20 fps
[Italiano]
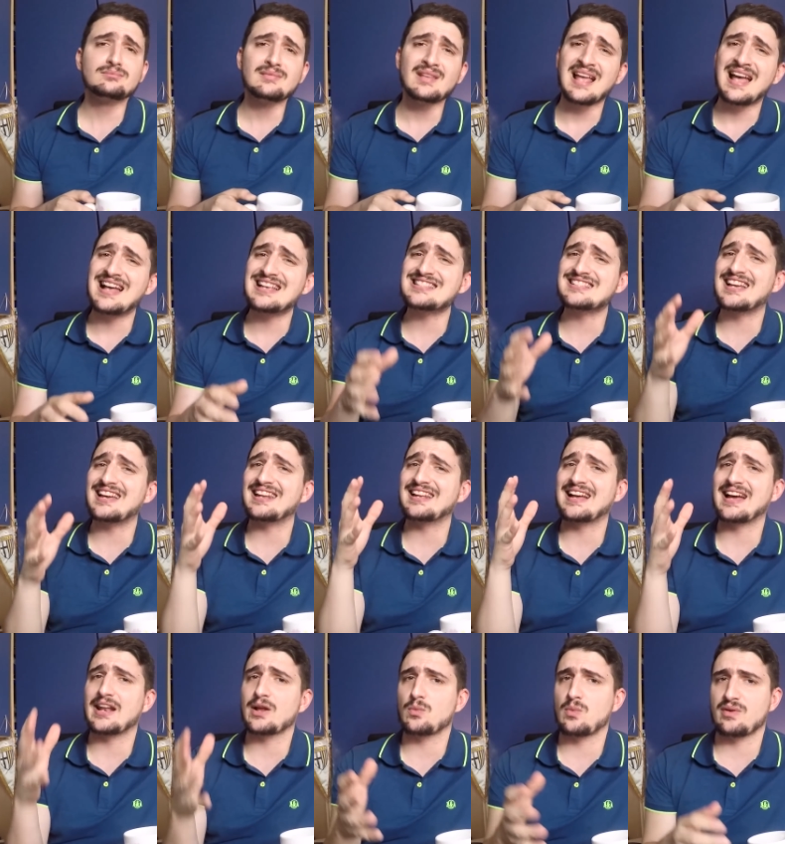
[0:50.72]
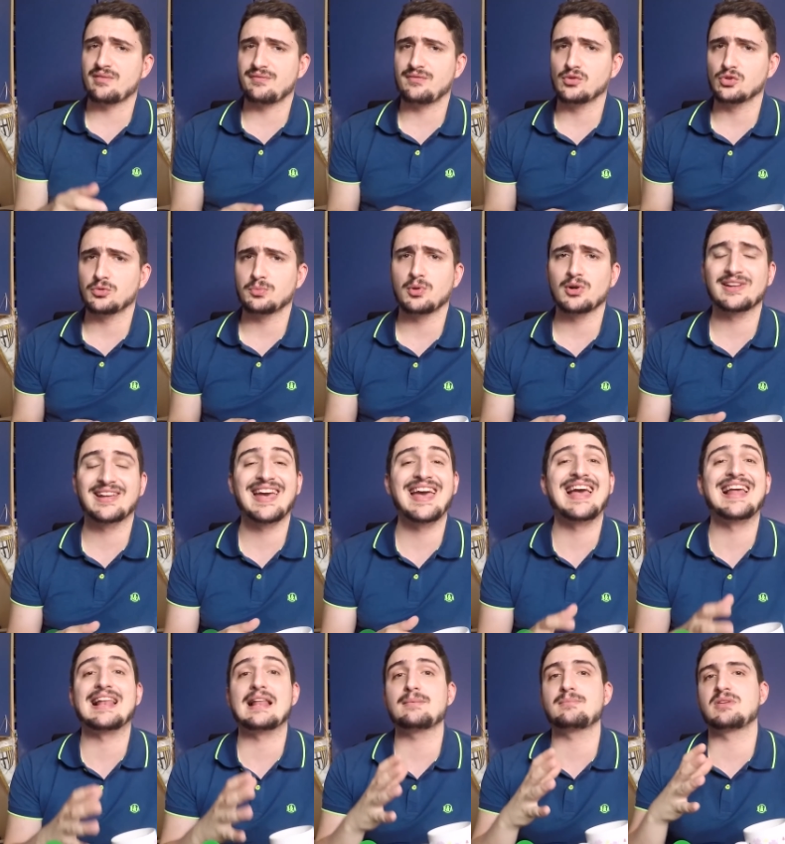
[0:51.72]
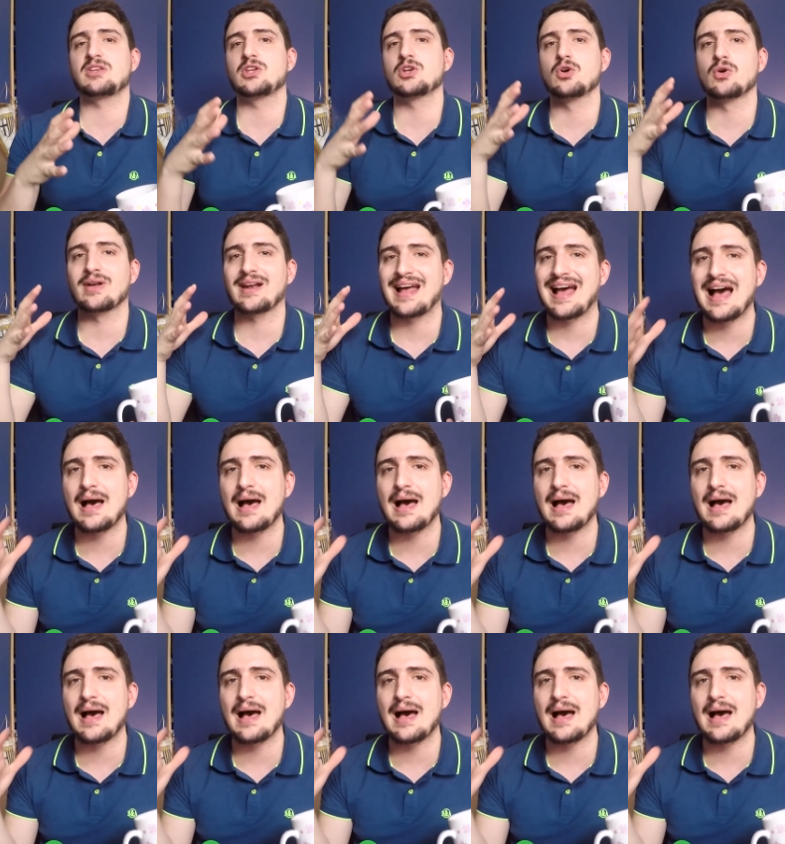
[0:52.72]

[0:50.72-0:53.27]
a scaricare OneFootball che è la miglior